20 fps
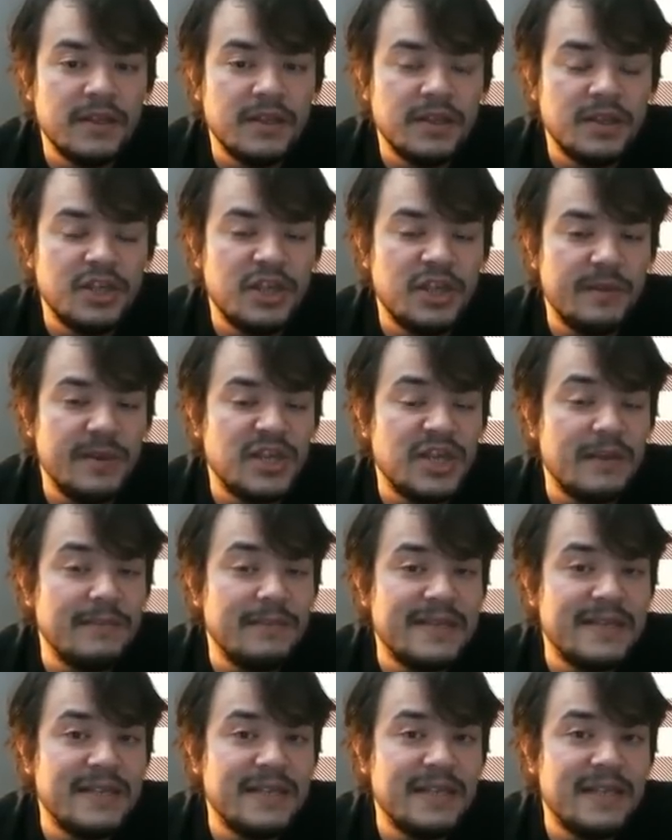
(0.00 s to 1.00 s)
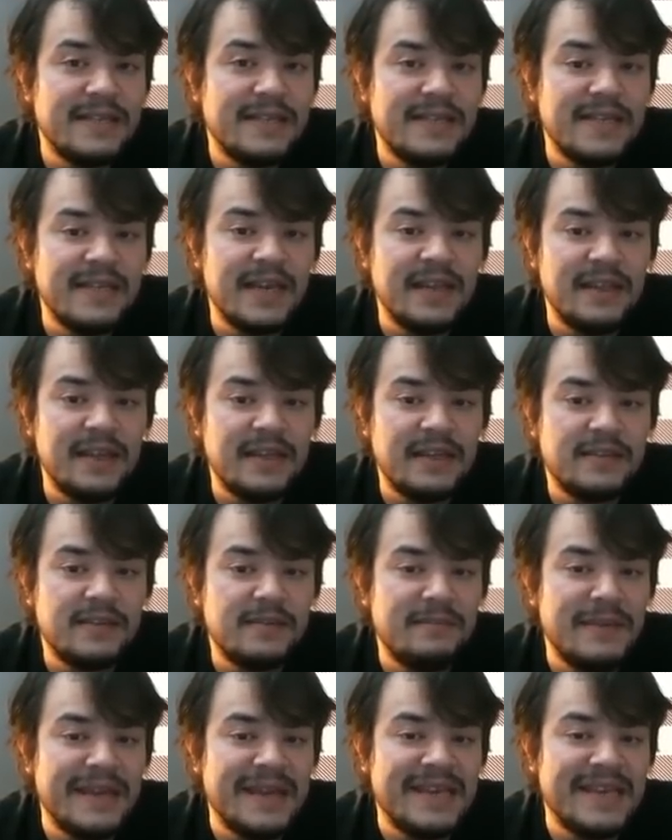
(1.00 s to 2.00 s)
C5 hamlesiyle siyahlar
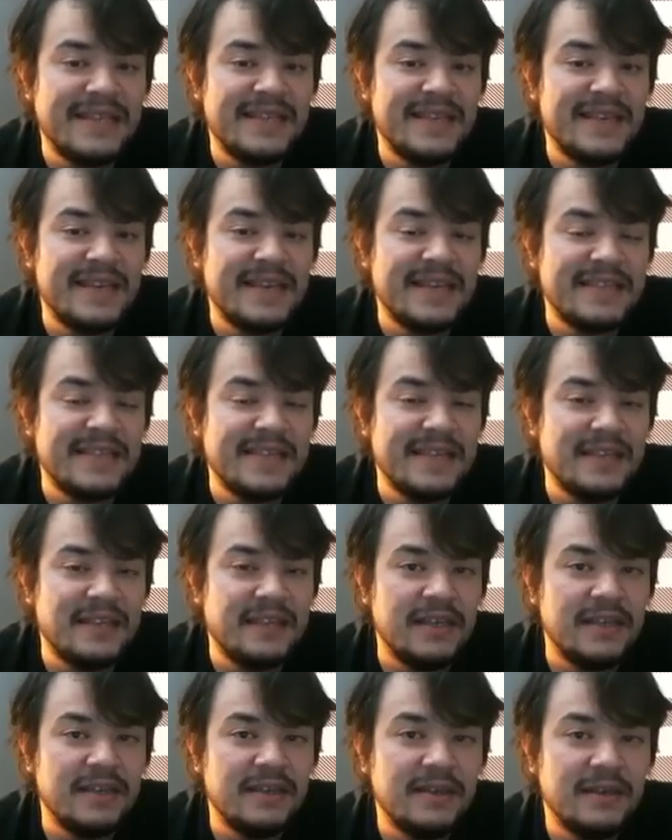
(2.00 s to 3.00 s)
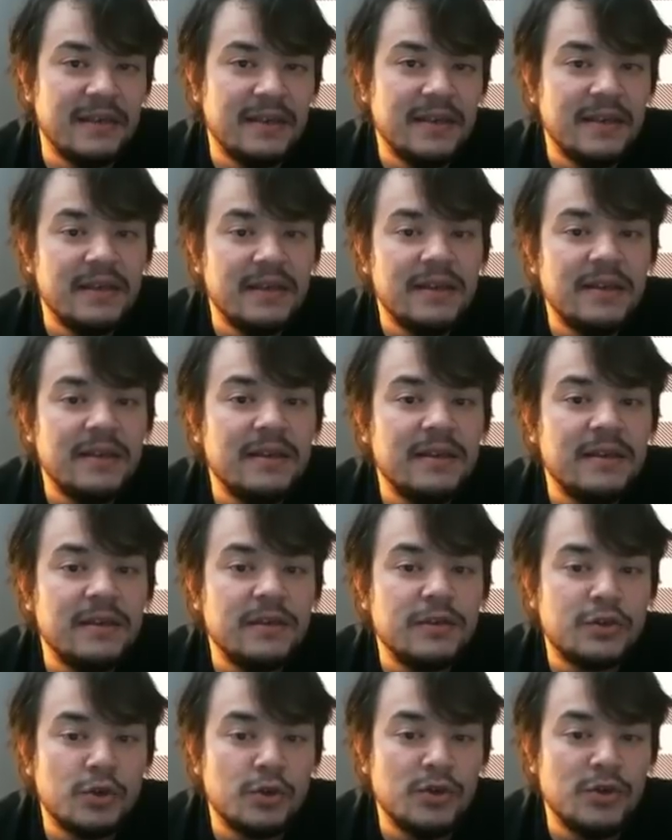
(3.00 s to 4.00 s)
merkezdeki esnekliği
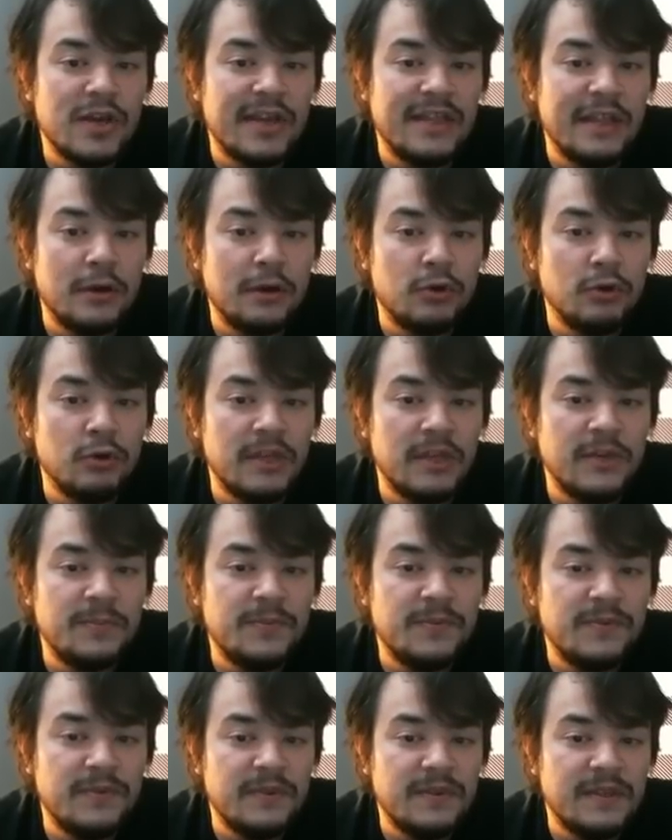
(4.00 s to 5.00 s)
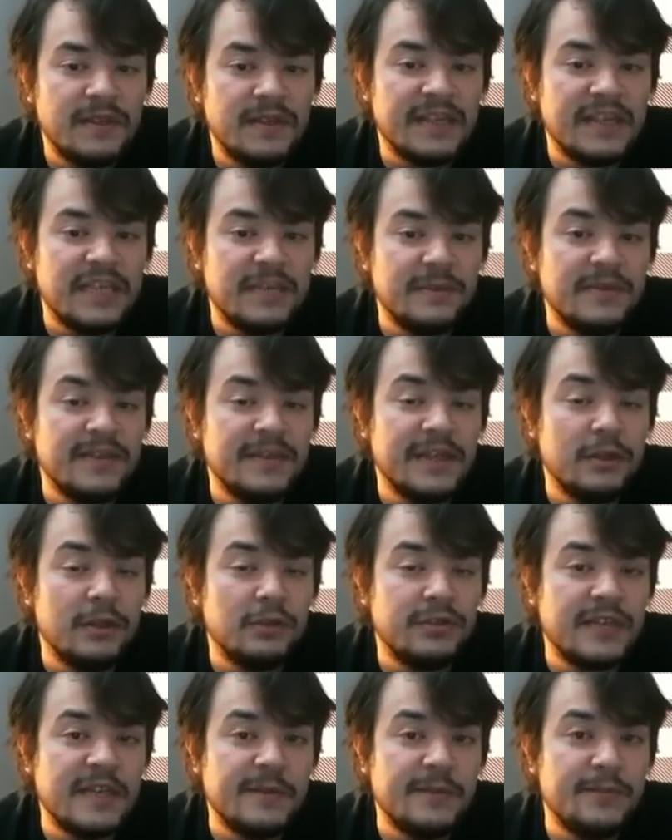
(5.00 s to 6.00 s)
sonuna kadar kullanıp rakibin
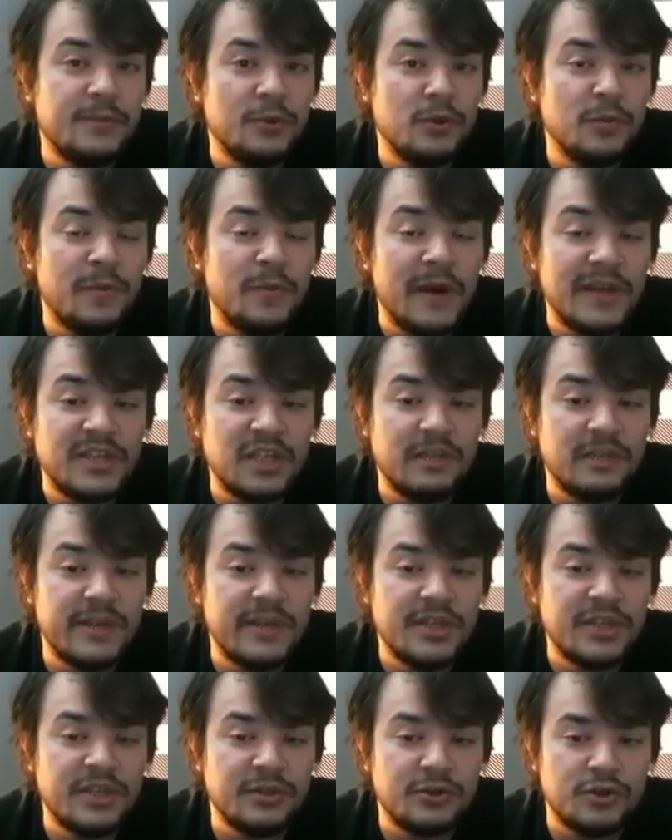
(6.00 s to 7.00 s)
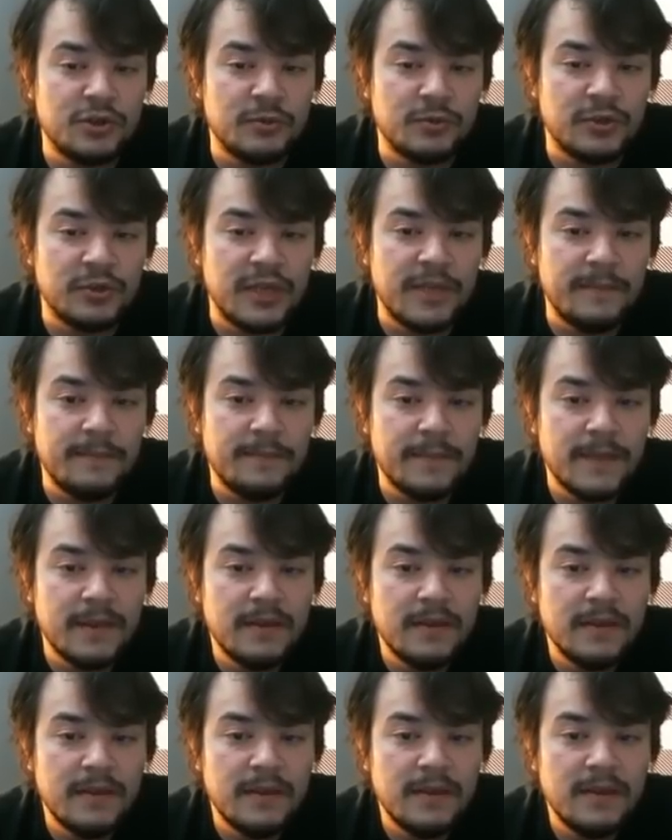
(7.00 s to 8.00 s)
D4'teki piyonu parçalamaya çalışıyor burada.
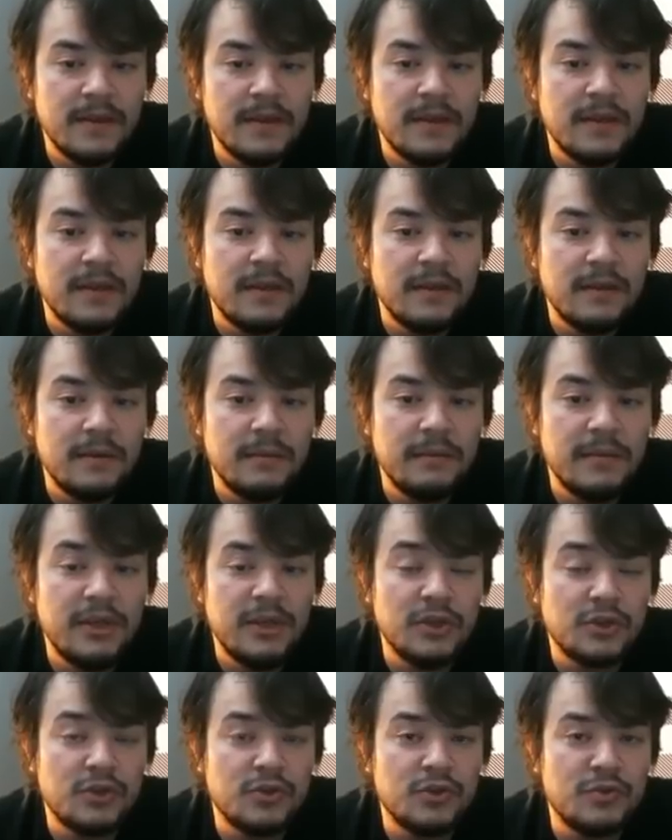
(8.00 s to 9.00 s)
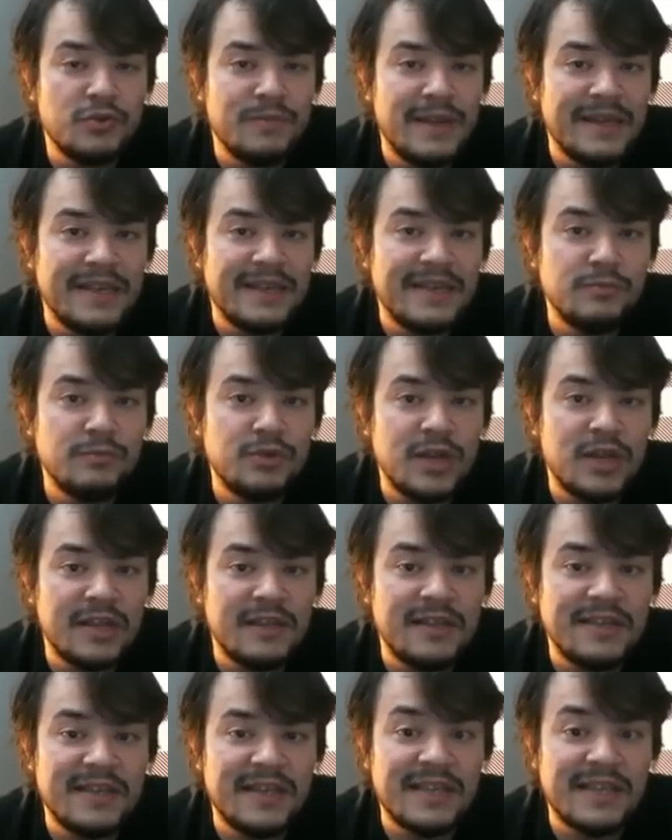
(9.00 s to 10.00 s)
Biliyorsunuz merkez
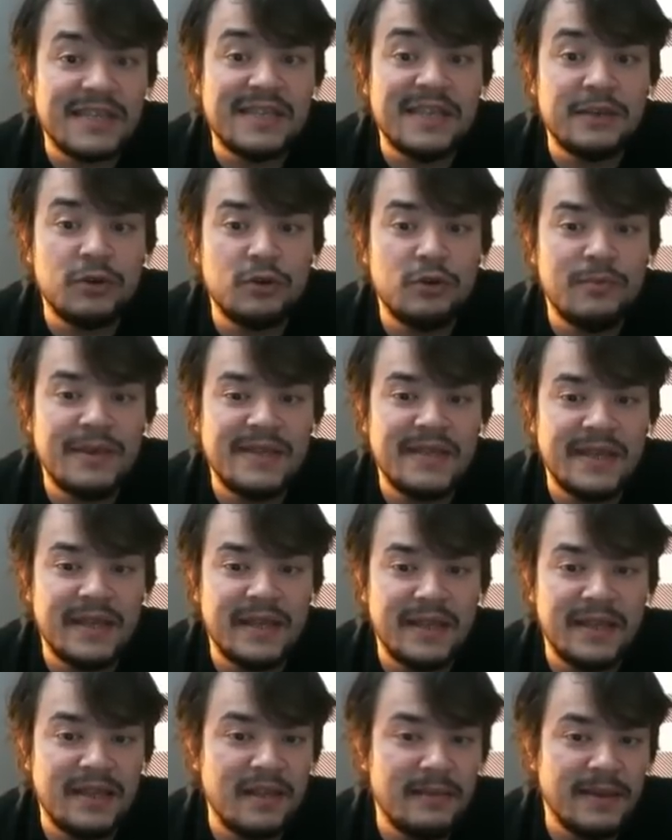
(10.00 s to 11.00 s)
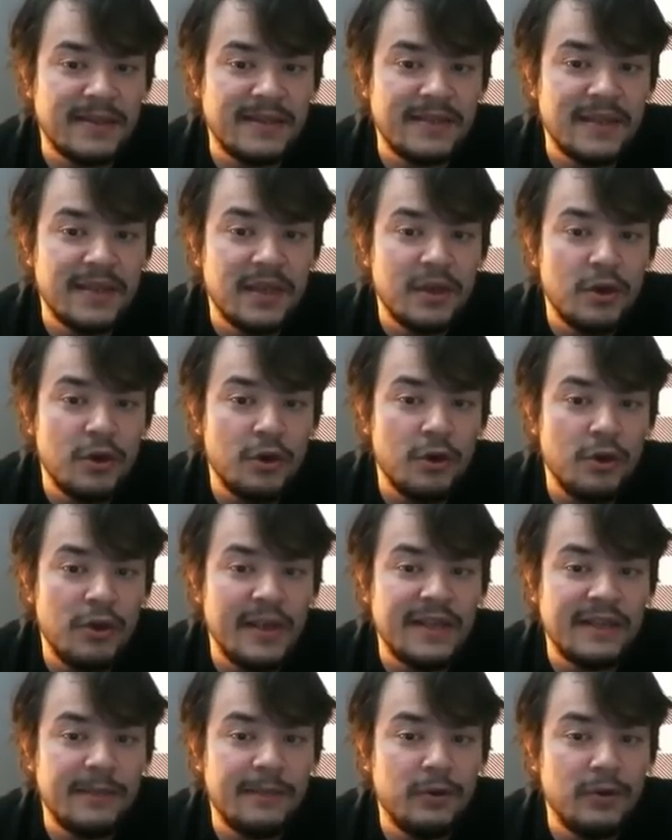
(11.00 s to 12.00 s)
mücadelesi asla görmezden gelinemez. Öyle
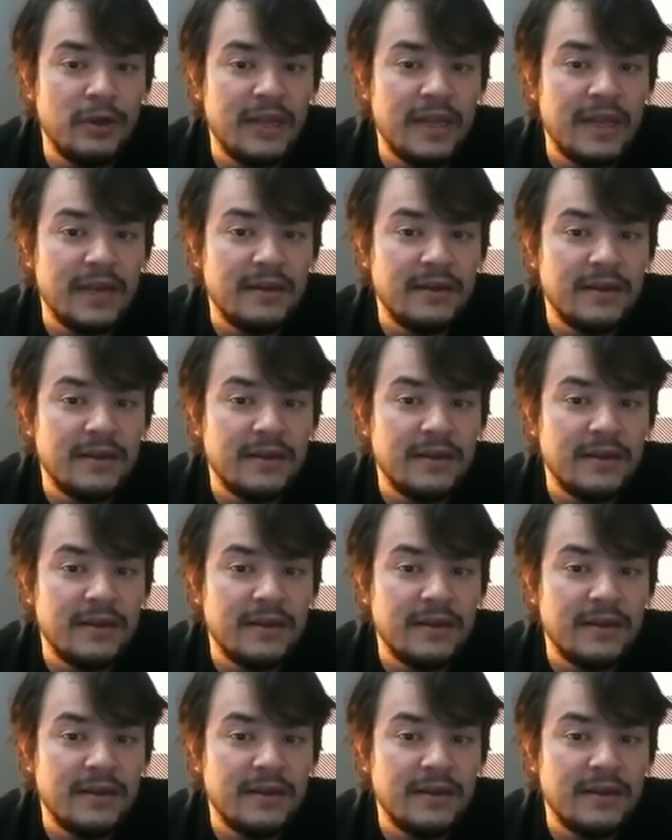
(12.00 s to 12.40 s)
ya da böyle.